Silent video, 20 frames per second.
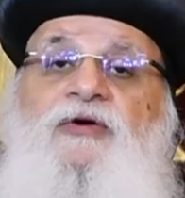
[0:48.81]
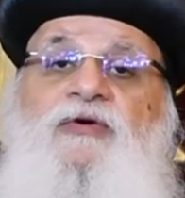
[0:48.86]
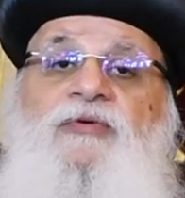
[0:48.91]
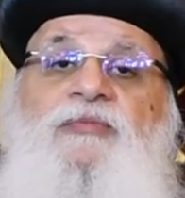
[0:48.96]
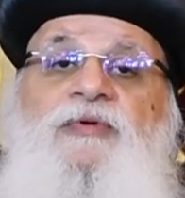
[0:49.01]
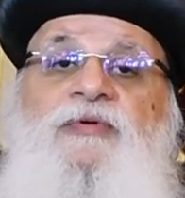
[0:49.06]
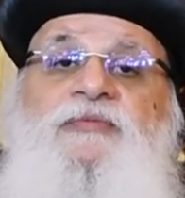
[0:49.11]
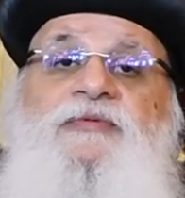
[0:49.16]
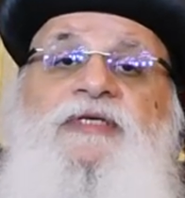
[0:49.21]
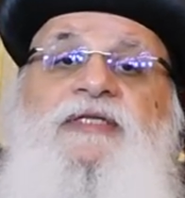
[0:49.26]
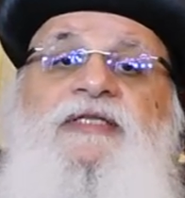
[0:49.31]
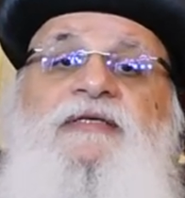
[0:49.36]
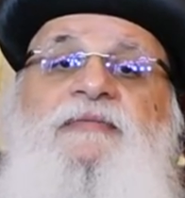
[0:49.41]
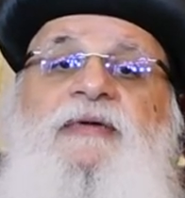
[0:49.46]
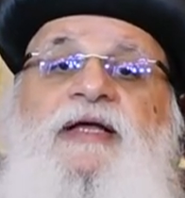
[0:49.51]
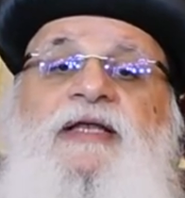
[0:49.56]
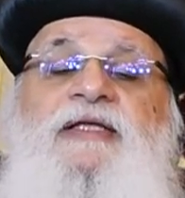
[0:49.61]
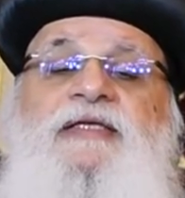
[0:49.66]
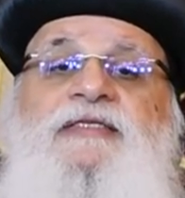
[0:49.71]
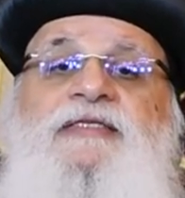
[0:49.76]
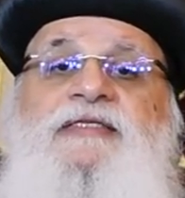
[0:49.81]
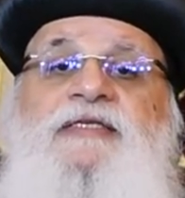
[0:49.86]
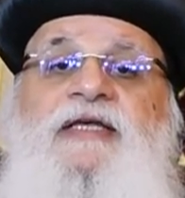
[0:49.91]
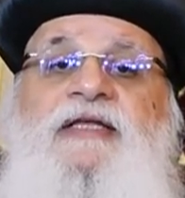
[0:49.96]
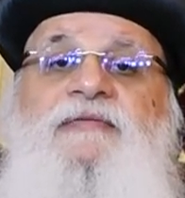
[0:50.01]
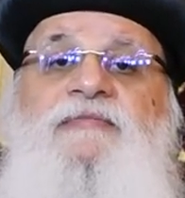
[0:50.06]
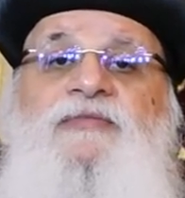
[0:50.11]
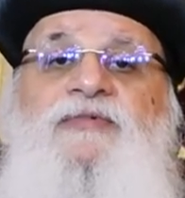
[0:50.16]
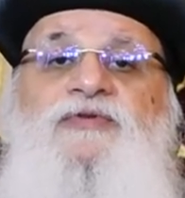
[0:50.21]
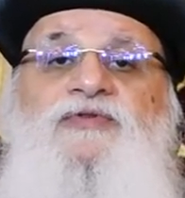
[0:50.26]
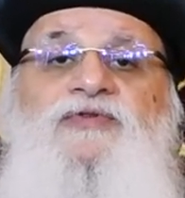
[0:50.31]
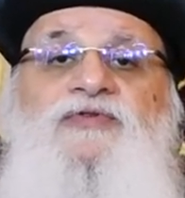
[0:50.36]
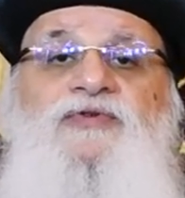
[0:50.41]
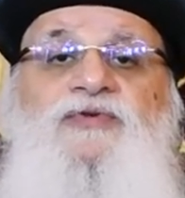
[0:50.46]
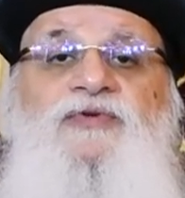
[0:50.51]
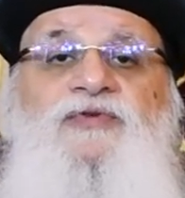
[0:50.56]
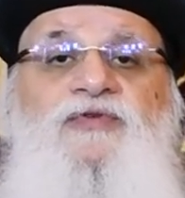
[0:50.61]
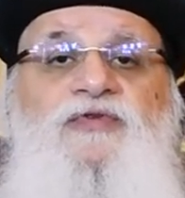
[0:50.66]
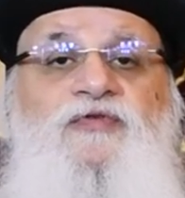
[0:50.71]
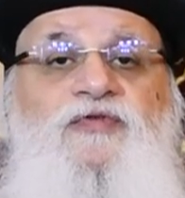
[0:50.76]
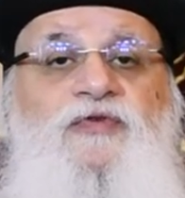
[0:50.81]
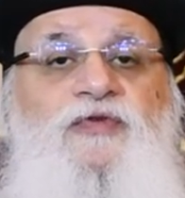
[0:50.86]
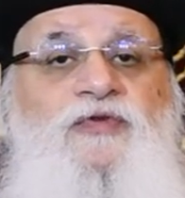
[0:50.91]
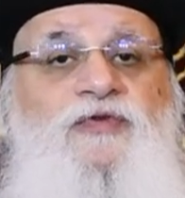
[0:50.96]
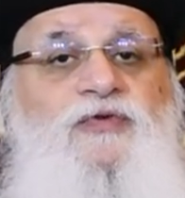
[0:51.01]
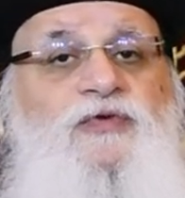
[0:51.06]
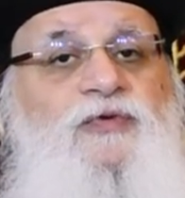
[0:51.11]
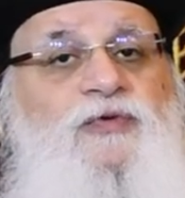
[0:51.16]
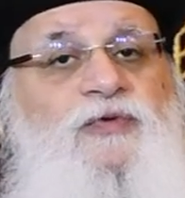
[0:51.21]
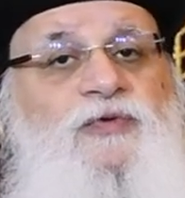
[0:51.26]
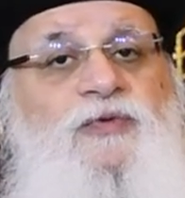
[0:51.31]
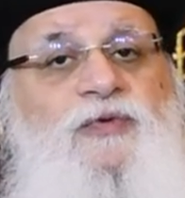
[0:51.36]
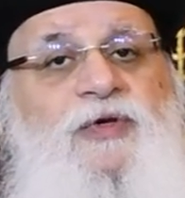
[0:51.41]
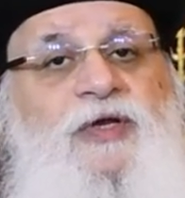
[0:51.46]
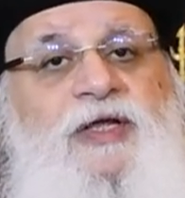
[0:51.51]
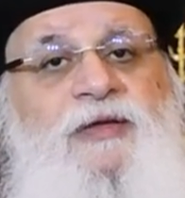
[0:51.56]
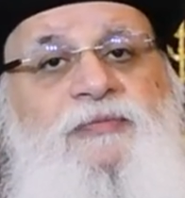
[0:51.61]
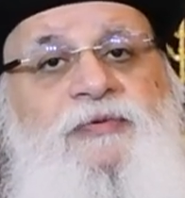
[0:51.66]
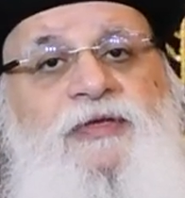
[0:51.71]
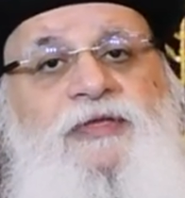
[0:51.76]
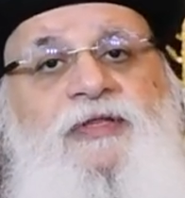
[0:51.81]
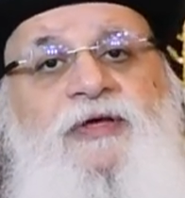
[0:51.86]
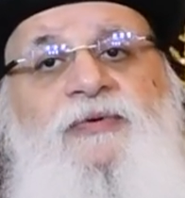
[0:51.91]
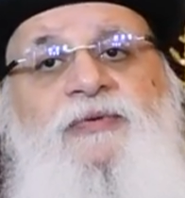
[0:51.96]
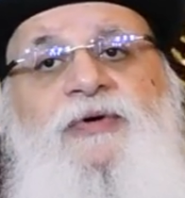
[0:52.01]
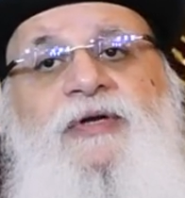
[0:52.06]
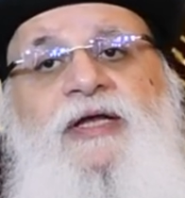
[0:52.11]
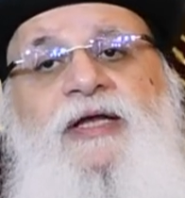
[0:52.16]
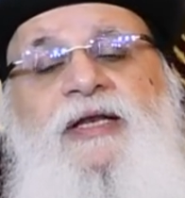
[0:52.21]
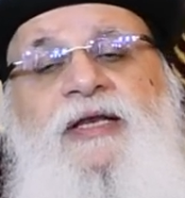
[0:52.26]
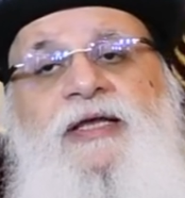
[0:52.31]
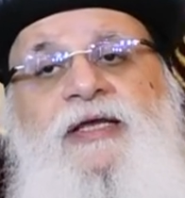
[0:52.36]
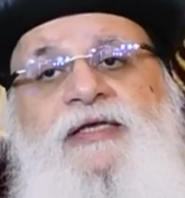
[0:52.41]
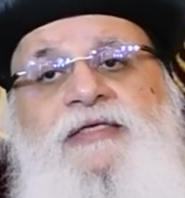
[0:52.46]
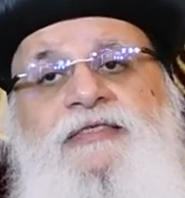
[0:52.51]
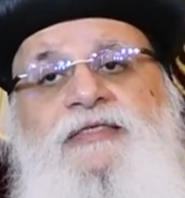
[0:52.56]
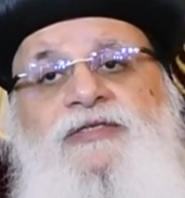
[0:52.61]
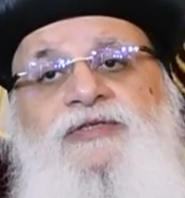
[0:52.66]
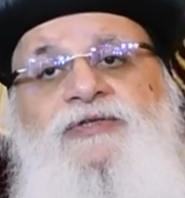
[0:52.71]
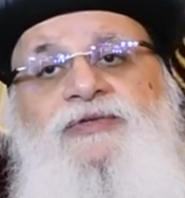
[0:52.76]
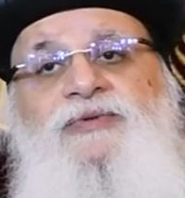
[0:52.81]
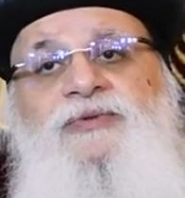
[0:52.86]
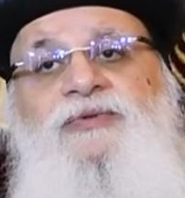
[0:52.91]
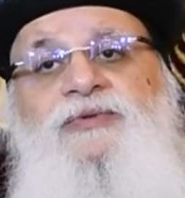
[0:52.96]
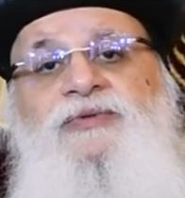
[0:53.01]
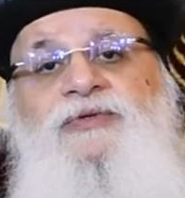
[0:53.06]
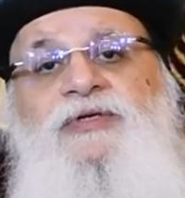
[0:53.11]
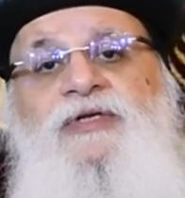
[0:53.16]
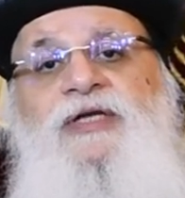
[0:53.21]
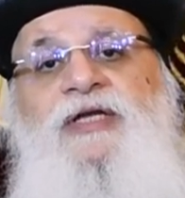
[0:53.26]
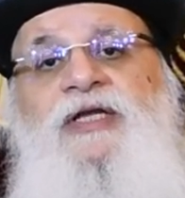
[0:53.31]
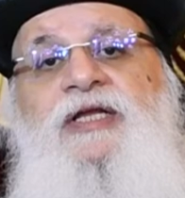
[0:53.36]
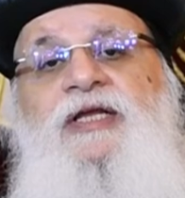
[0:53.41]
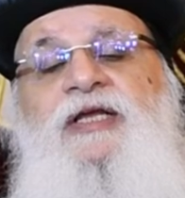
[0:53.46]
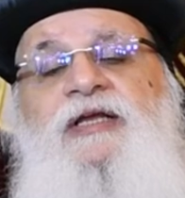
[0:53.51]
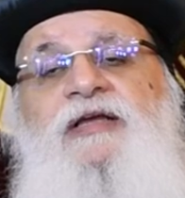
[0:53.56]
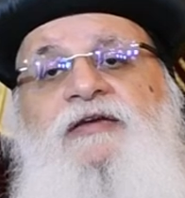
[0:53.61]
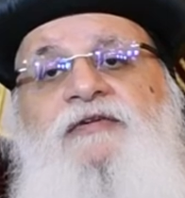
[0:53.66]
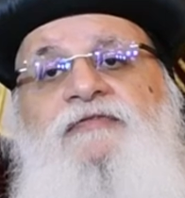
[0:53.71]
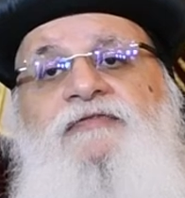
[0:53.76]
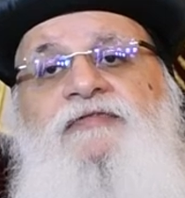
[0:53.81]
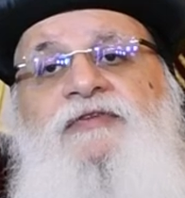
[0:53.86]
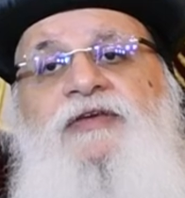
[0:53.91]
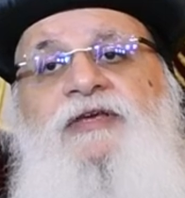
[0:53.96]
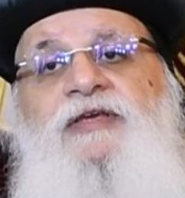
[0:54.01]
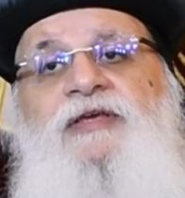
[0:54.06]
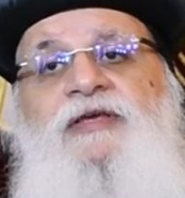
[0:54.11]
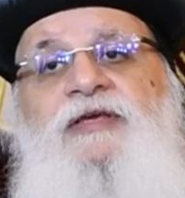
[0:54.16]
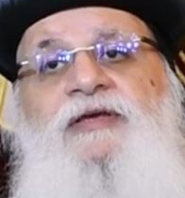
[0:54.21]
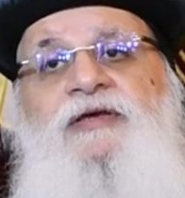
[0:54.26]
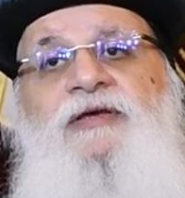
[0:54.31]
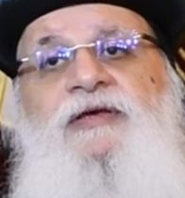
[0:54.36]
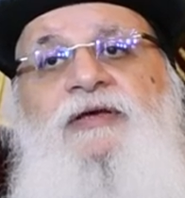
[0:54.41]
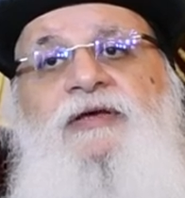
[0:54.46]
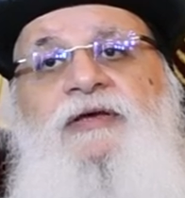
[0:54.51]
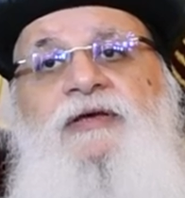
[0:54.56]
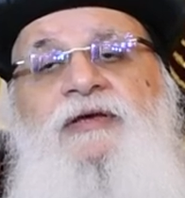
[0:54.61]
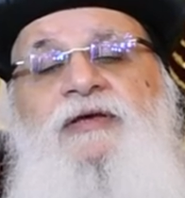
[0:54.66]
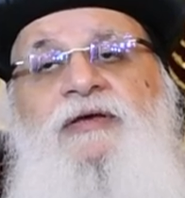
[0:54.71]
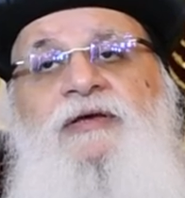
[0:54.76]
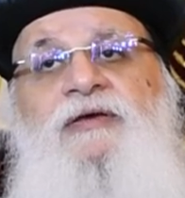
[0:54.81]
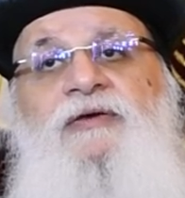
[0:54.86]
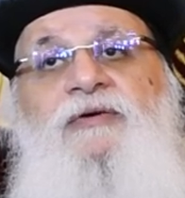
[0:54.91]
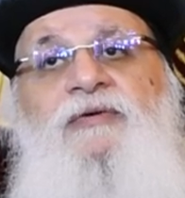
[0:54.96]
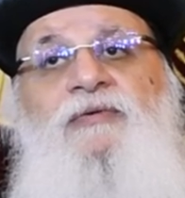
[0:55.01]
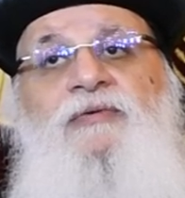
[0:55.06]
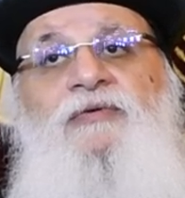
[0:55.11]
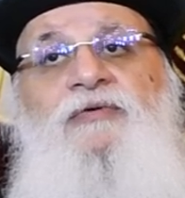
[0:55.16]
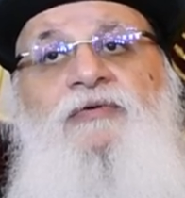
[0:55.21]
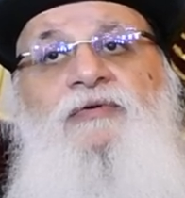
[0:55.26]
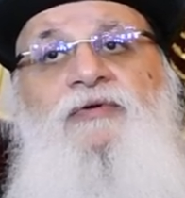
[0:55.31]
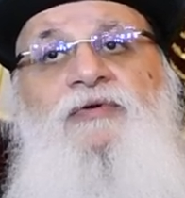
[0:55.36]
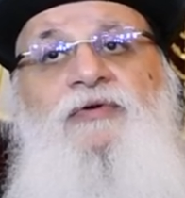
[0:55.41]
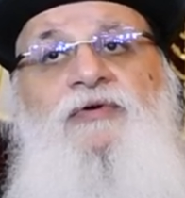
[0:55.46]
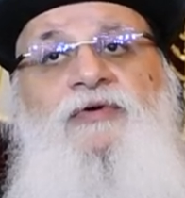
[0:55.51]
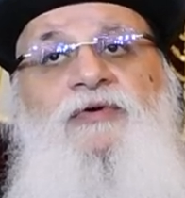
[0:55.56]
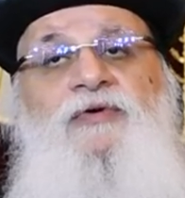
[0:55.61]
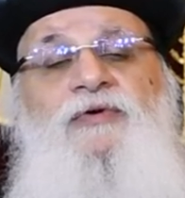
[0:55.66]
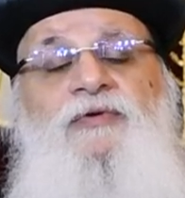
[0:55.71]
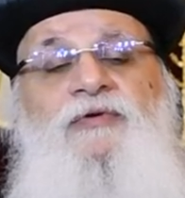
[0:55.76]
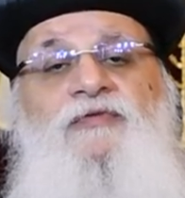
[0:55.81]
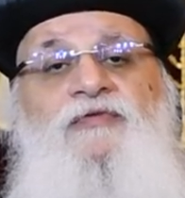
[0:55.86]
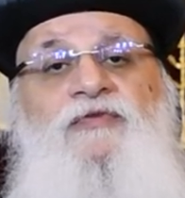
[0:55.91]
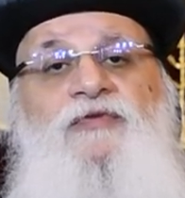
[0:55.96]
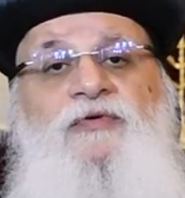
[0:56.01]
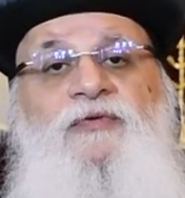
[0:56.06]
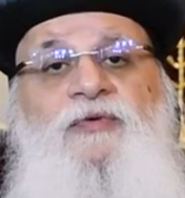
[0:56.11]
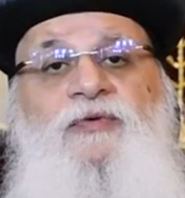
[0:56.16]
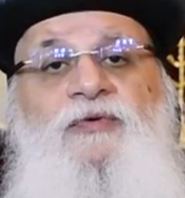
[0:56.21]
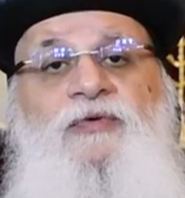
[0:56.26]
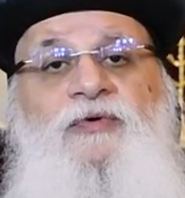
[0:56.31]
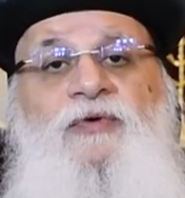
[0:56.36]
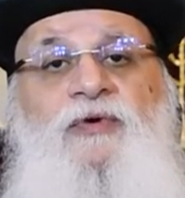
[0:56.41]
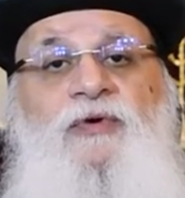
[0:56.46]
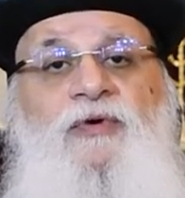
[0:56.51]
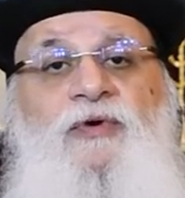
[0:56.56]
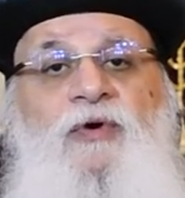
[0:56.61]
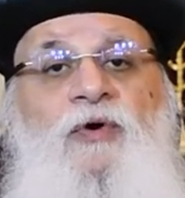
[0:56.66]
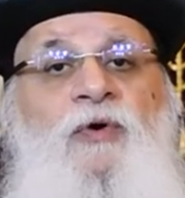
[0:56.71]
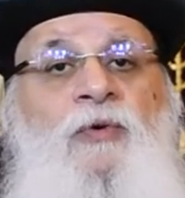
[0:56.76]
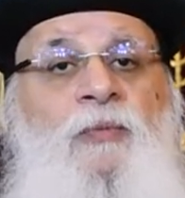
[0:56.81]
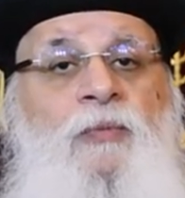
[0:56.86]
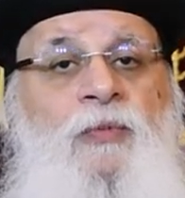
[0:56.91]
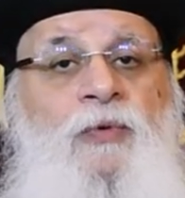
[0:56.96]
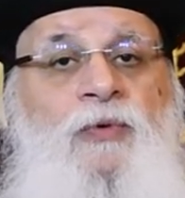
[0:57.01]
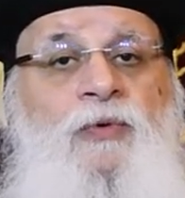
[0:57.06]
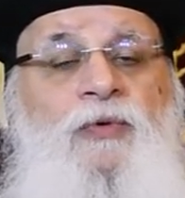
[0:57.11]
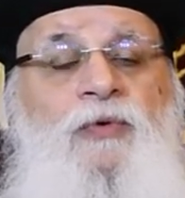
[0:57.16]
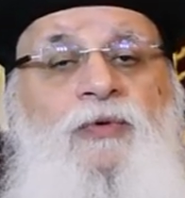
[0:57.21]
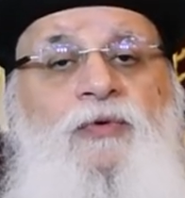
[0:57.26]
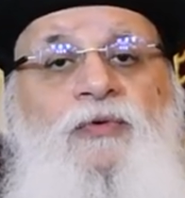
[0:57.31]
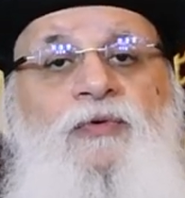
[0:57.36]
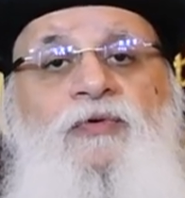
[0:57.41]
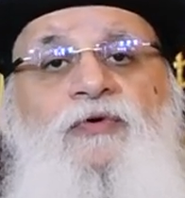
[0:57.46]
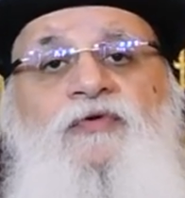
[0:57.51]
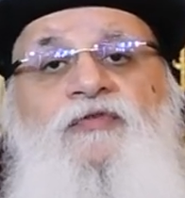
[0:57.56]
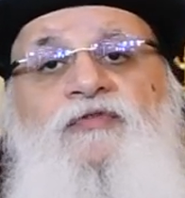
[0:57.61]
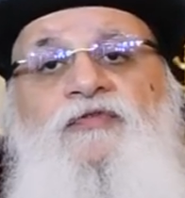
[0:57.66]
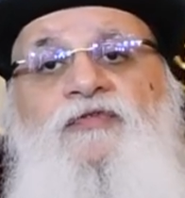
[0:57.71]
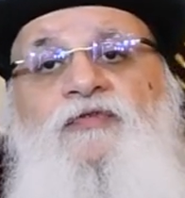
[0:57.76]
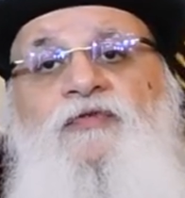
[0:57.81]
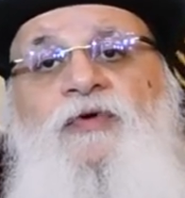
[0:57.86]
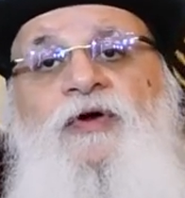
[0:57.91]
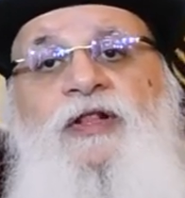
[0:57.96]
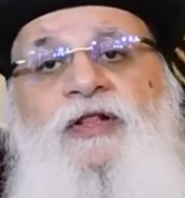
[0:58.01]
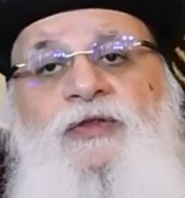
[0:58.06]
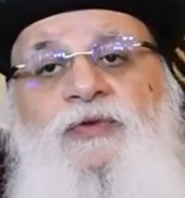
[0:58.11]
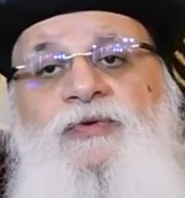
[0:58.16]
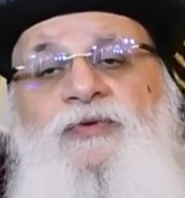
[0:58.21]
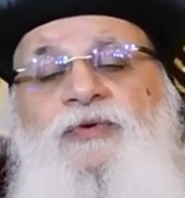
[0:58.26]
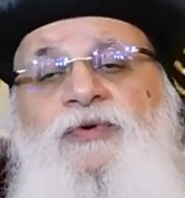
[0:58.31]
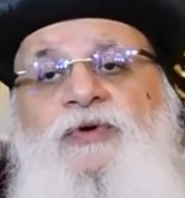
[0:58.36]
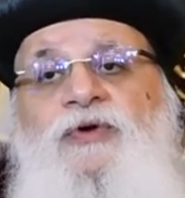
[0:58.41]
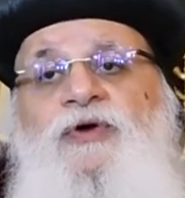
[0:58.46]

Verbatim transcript: وبيبتدي مع الإنسان منذ طفولته الأولى بيدور على هذا الشعور في آه، في أمه وفي والده